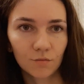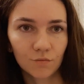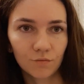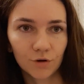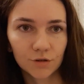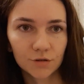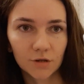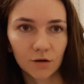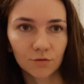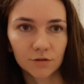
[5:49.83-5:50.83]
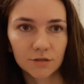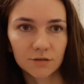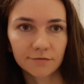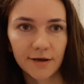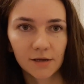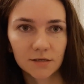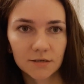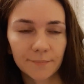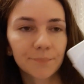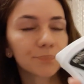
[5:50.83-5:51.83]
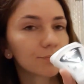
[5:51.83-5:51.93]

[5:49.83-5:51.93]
Вот, так он называется.